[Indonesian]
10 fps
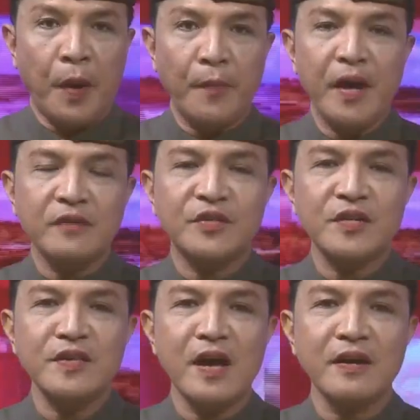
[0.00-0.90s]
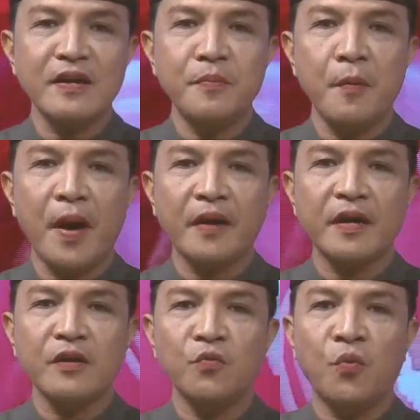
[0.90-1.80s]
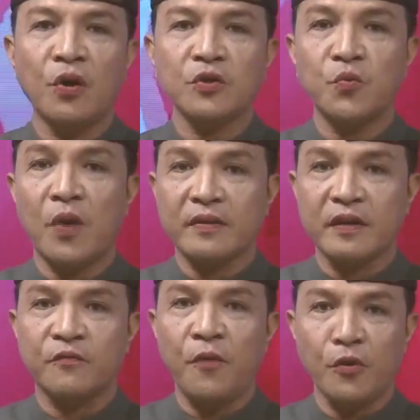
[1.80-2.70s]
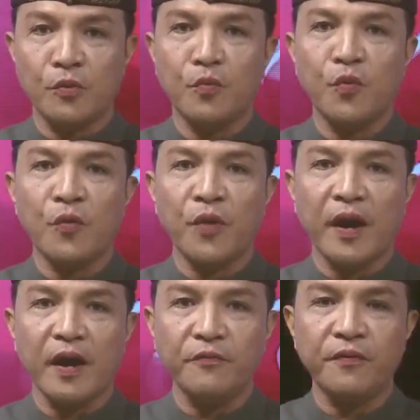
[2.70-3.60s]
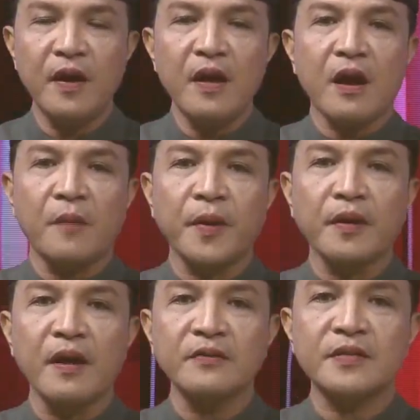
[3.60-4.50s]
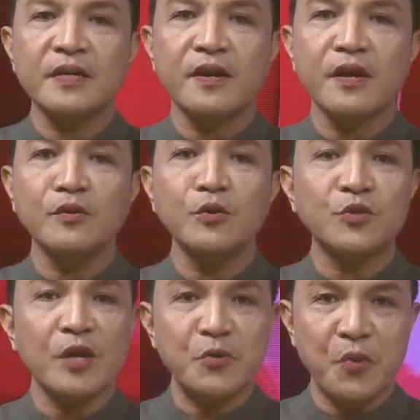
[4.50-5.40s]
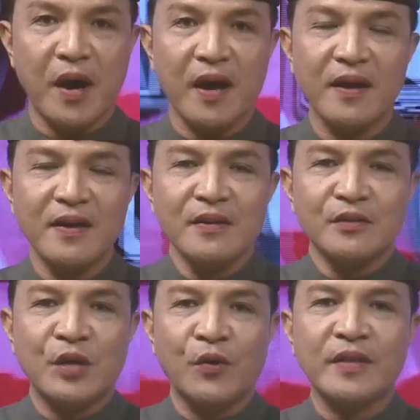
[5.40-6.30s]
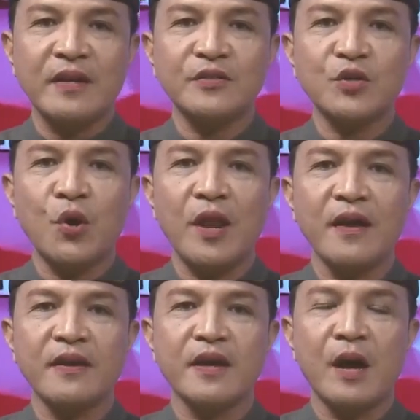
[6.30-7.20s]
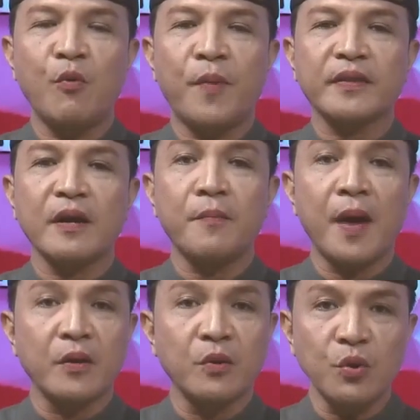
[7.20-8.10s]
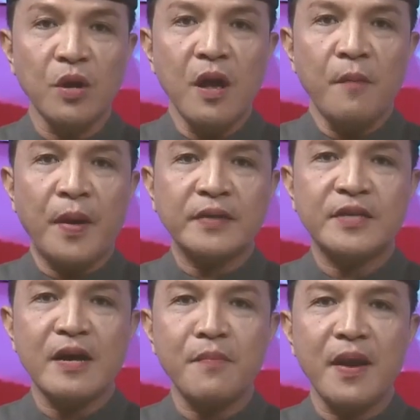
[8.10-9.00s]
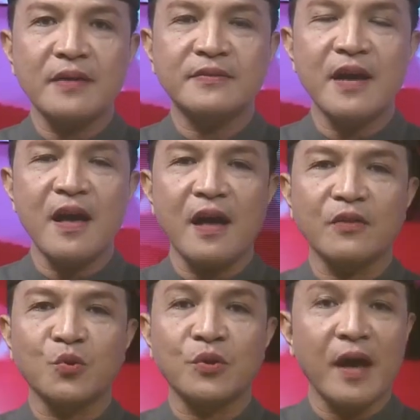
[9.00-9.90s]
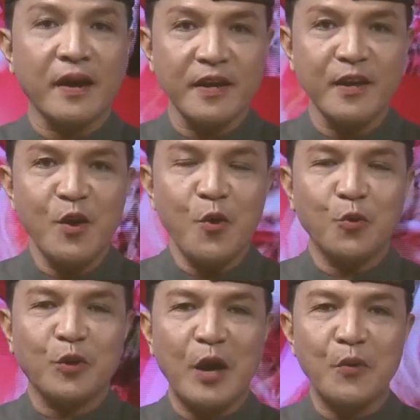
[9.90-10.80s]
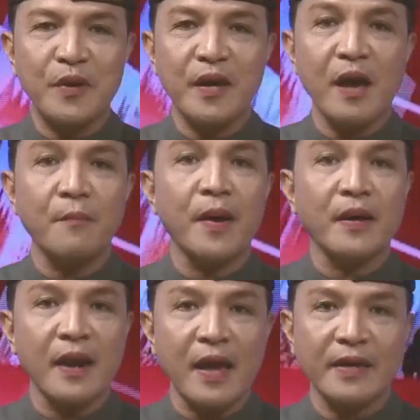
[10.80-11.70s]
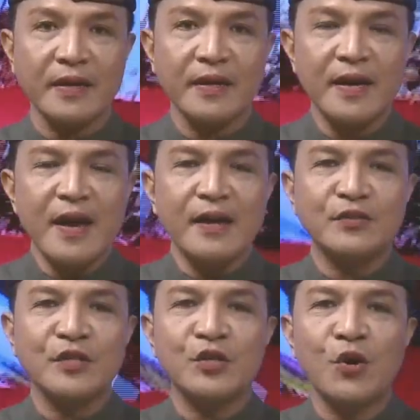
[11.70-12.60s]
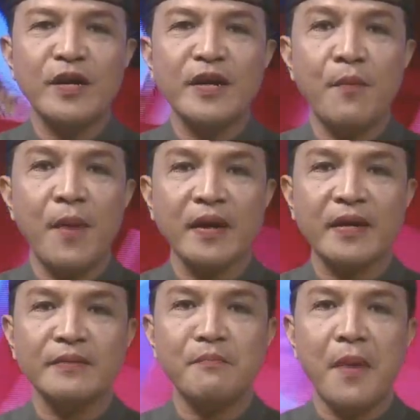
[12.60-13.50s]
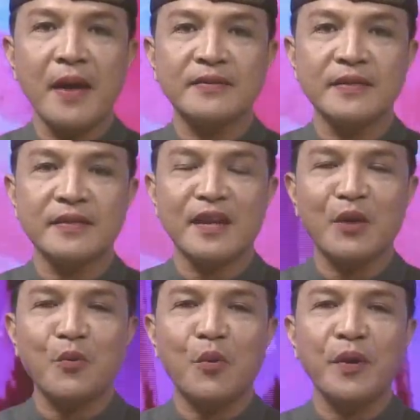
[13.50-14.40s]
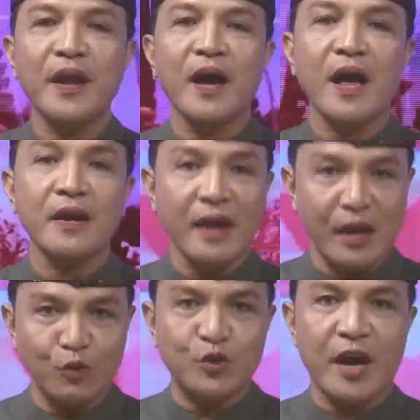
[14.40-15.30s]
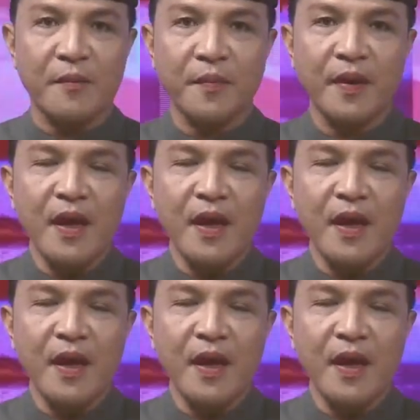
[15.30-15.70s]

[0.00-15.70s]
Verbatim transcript: Pemirsa Nyangre Pemargin World Water Forum WWF Kaping Dase Ring Nusa Dua, Sawatara Sekolah Ring Kabupaten Badung, Pacang Melajah Antuk Daring, Utawi ambarelaye Laya, di namakin macet Ring Wawidangan Inucap.